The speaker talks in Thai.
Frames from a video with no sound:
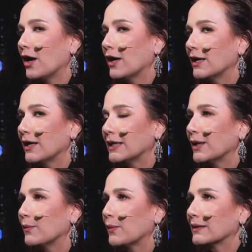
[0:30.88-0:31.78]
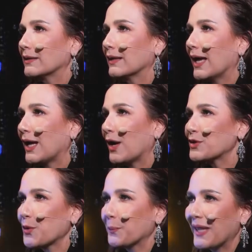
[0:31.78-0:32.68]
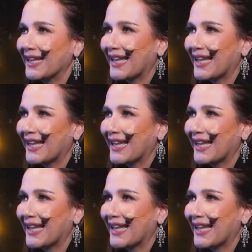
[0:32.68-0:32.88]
คีย์เวิร์ด ให้เขาสุ่มได้เลยค่ะ